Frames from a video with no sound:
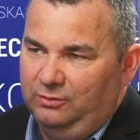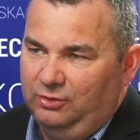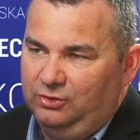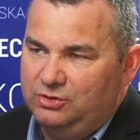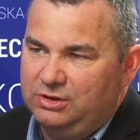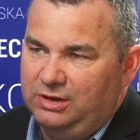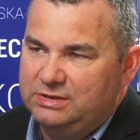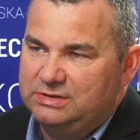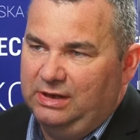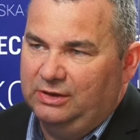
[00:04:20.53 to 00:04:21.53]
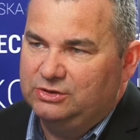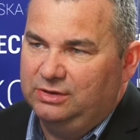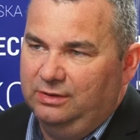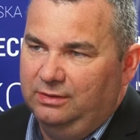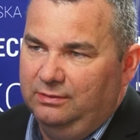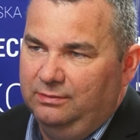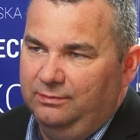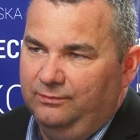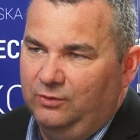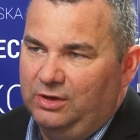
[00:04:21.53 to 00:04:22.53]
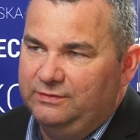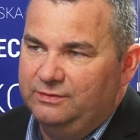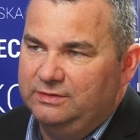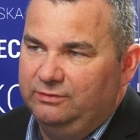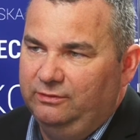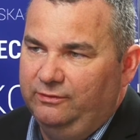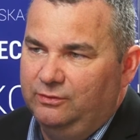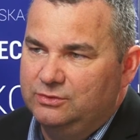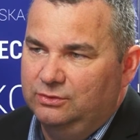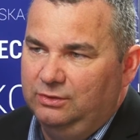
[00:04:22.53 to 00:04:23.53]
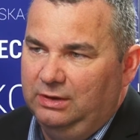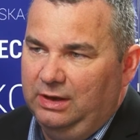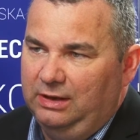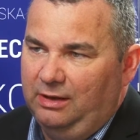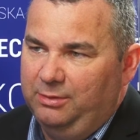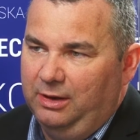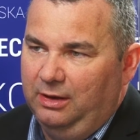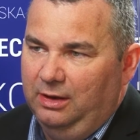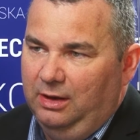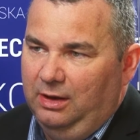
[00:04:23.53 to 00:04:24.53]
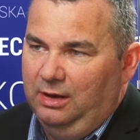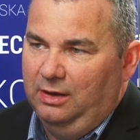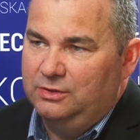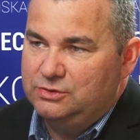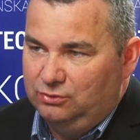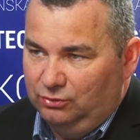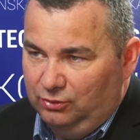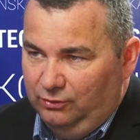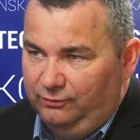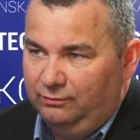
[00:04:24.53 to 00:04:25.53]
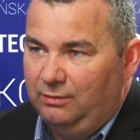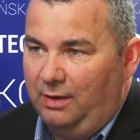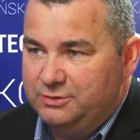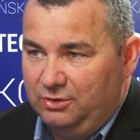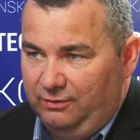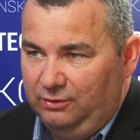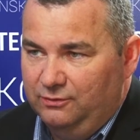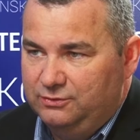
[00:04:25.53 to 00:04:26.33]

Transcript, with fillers: To troszkę jest tak, że mm, doradztwo zawodowe funkcjonuje na etapie e, studiów, absolwentów